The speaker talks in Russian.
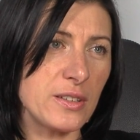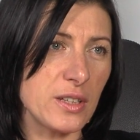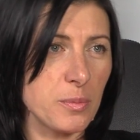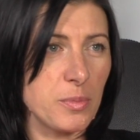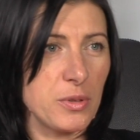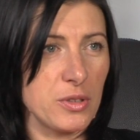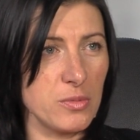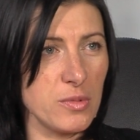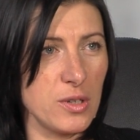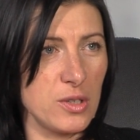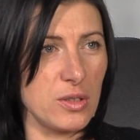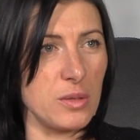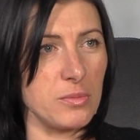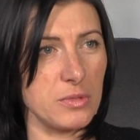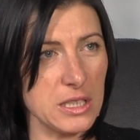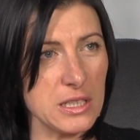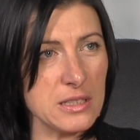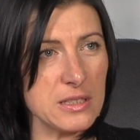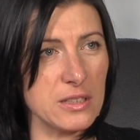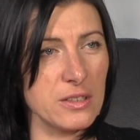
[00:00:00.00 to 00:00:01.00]
я так понимаю, там
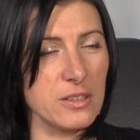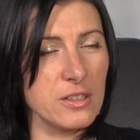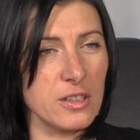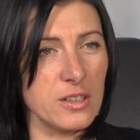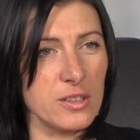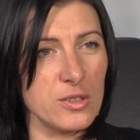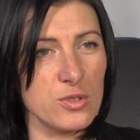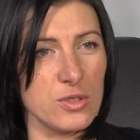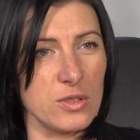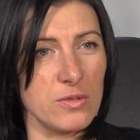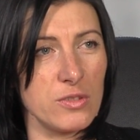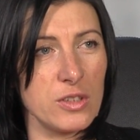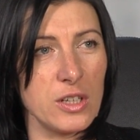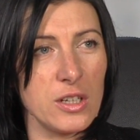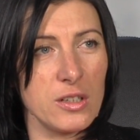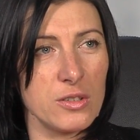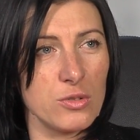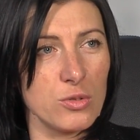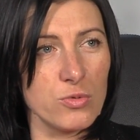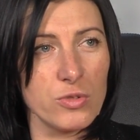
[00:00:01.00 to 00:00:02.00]
30 градусов,
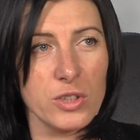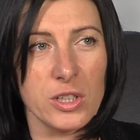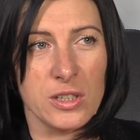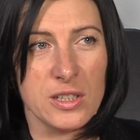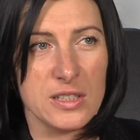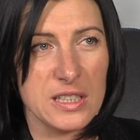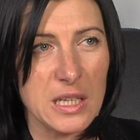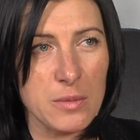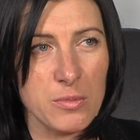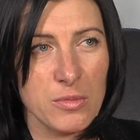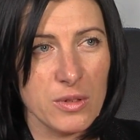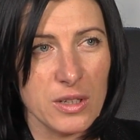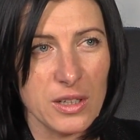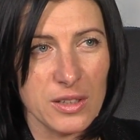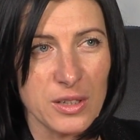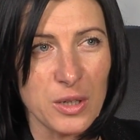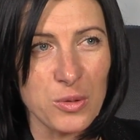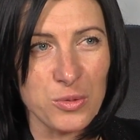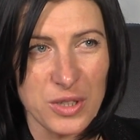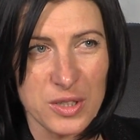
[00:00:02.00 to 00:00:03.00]
да, но в Донецке мы,
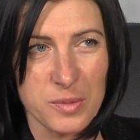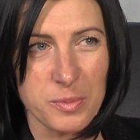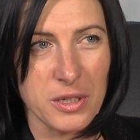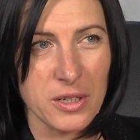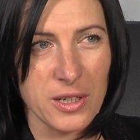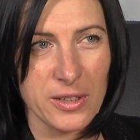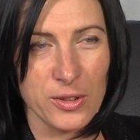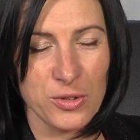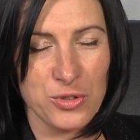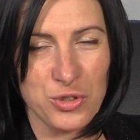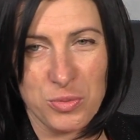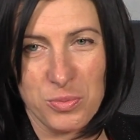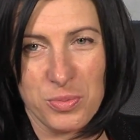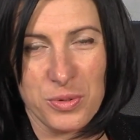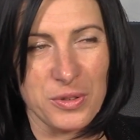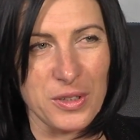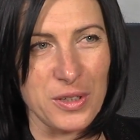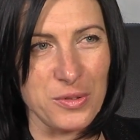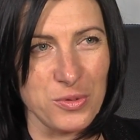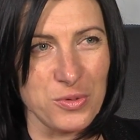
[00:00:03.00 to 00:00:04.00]
когда у нас проходил
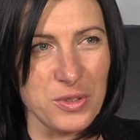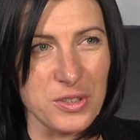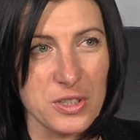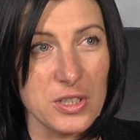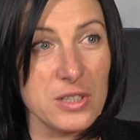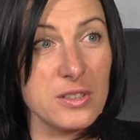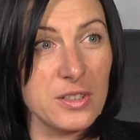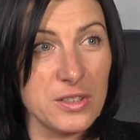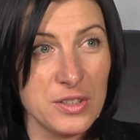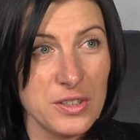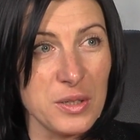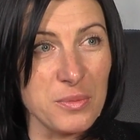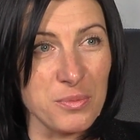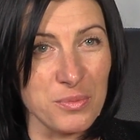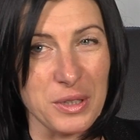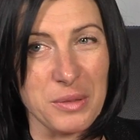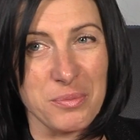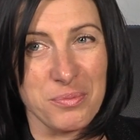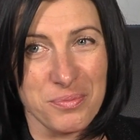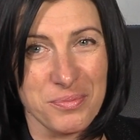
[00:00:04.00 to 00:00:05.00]
чемпионат, у нас
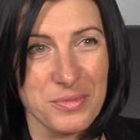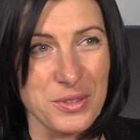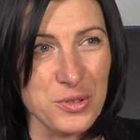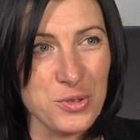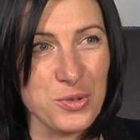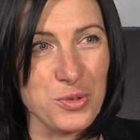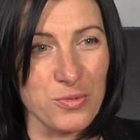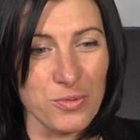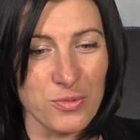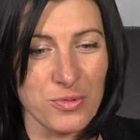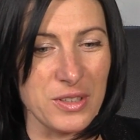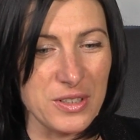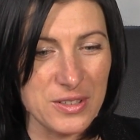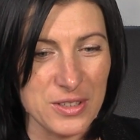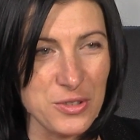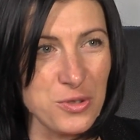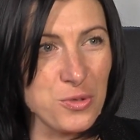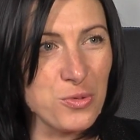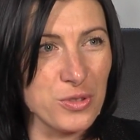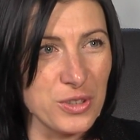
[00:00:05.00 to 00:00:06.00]
37 там на, на
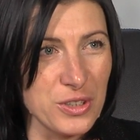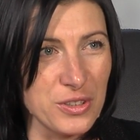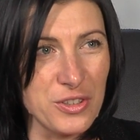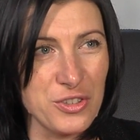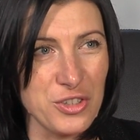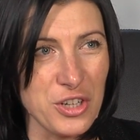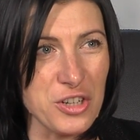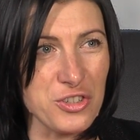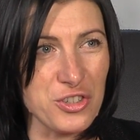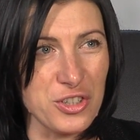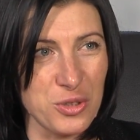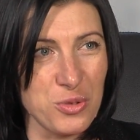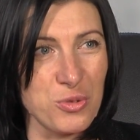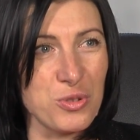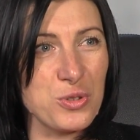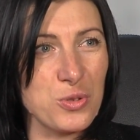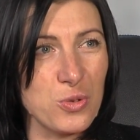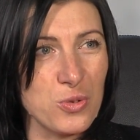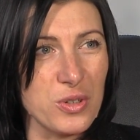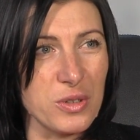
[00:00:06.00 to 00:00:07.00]
стадионе, на чаше, а то
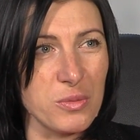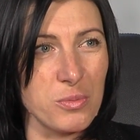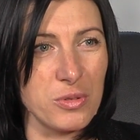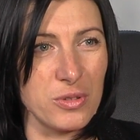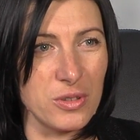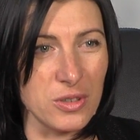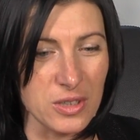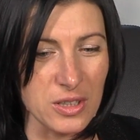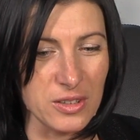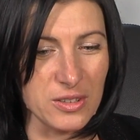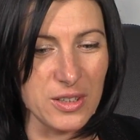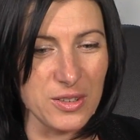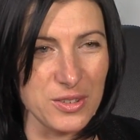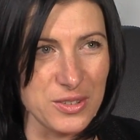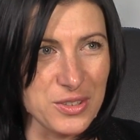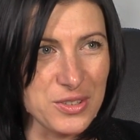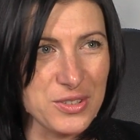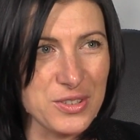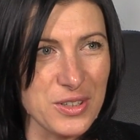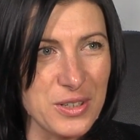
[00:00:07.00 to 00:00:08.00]
и 40 было, когда
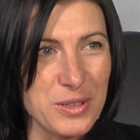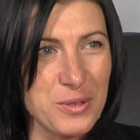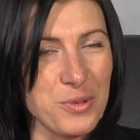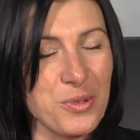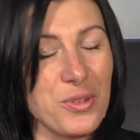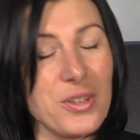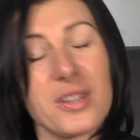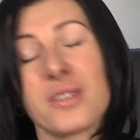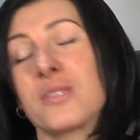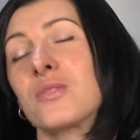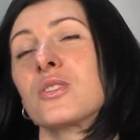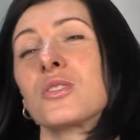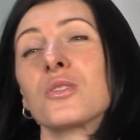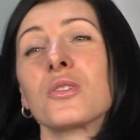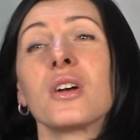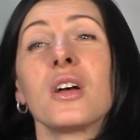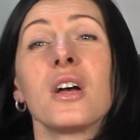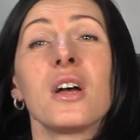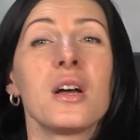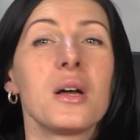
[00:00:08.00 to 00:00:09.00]
это раскаленное
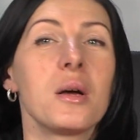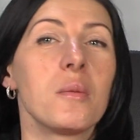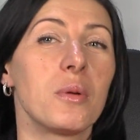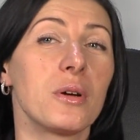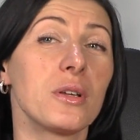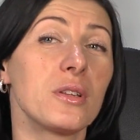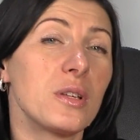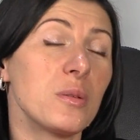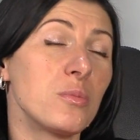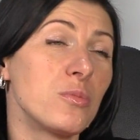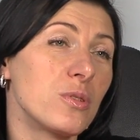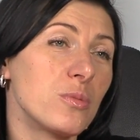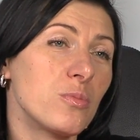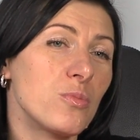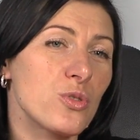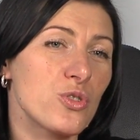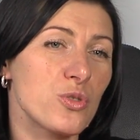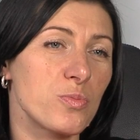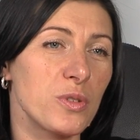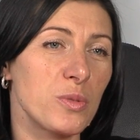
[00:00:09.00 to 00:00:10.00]
все. Поэтому,
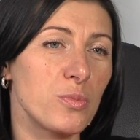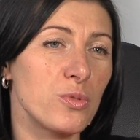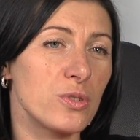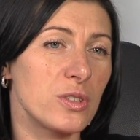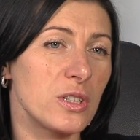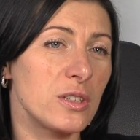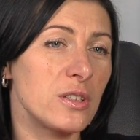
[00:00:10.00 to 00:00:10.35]
может быть, будет